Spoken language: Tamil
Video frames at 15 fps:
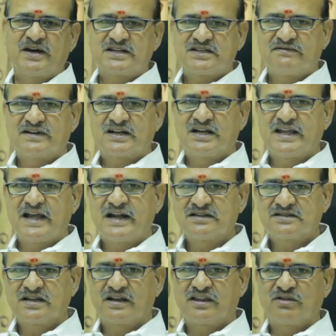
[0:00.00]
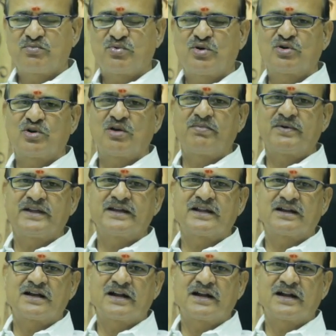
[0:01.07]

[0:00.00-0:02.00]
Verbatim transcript: மற்றவர்களை அனுசரித்து போகணும் அப்படிங்கிற